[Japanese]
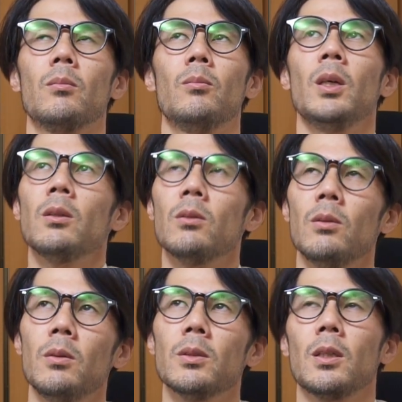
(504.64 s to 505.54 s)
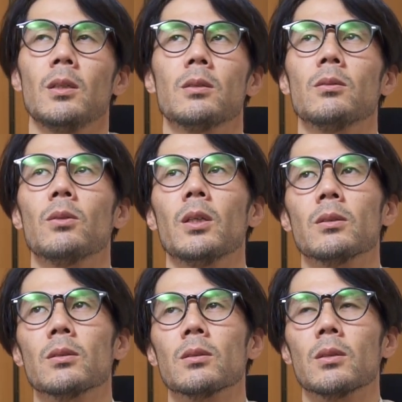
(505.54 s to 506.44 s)
マイクロフォーサーズの
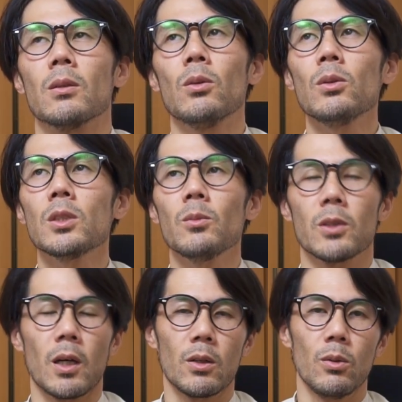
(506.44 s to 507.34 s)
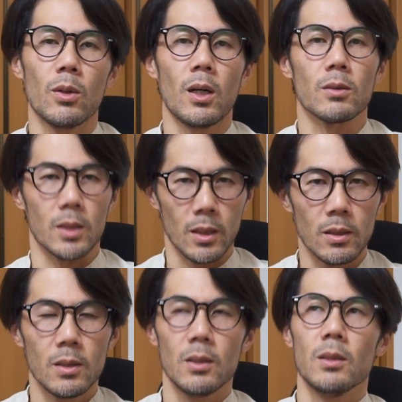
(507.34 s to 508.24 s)
レンズってどうしても妥協があるじゃん。
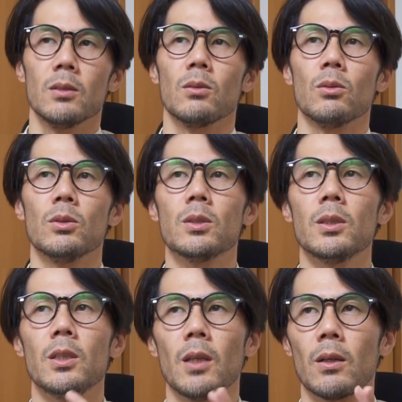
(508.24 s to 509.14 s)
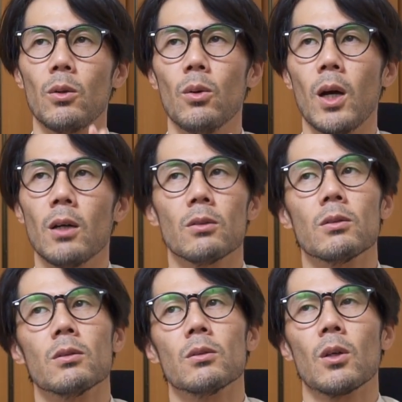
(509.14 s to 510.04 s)
写りに妥協があ
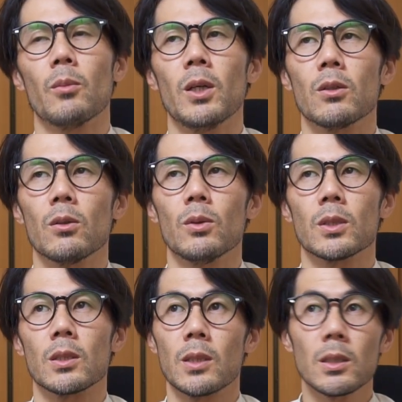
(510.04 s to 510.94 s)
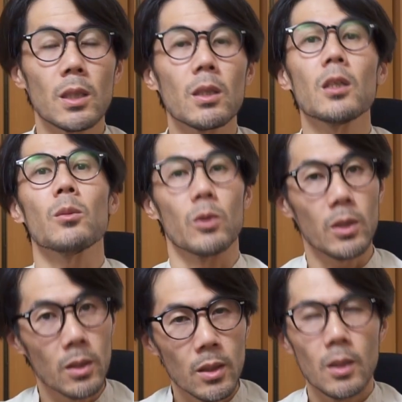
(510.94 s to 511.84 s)
るのがマイクロフォーサーズ。センサー的にも
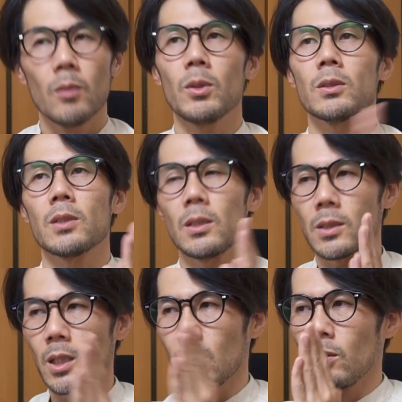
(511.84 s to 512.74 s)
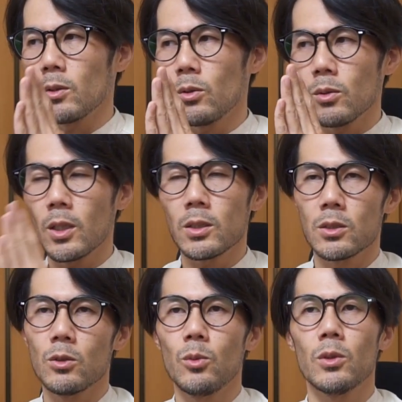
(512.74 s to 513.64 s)
ね。まずセンサー側の画
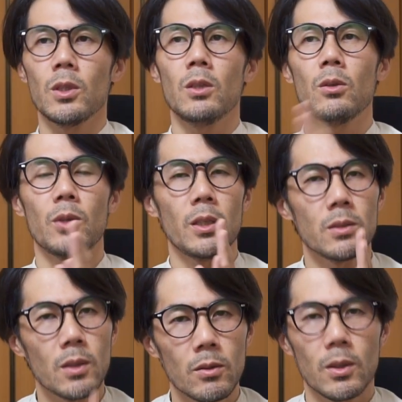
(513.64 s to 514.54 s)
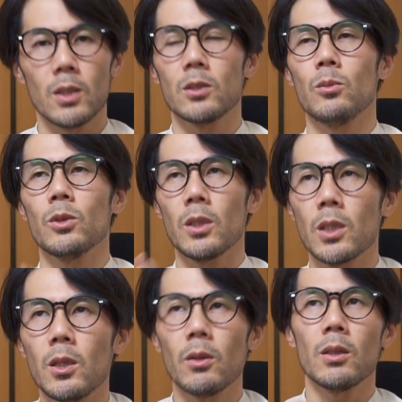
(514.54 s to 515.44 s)
質の問題とレンズ側の画質の問題
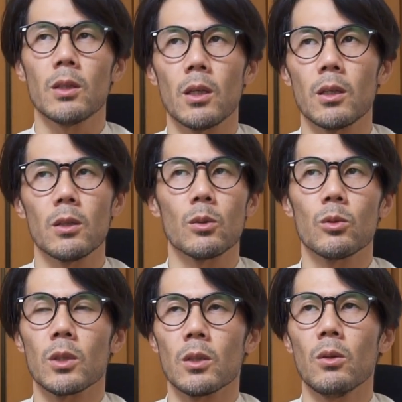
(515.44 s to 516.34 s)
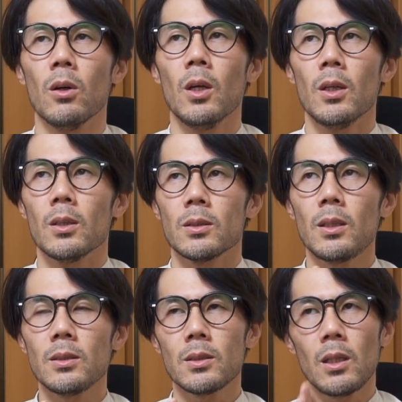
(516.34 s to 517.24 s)
切り分けなきゃいけないと思うんだけど、
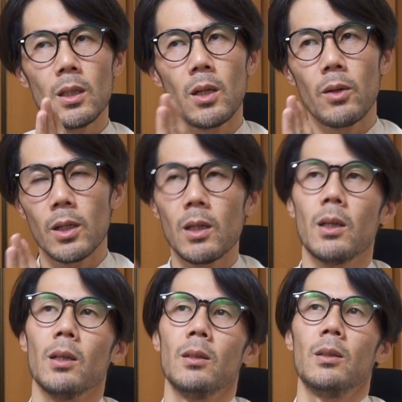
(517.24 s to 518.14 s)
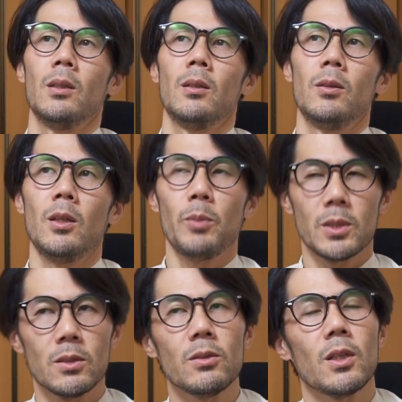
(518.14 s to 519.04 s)
センサー側が、やっぱり
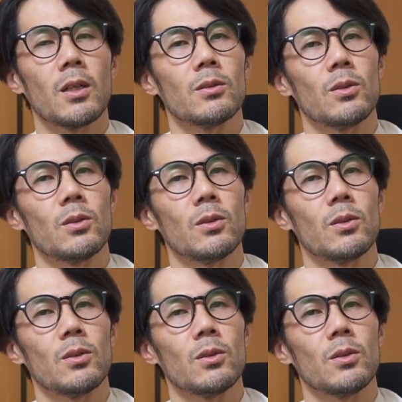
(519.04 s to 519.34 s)
すぐに、い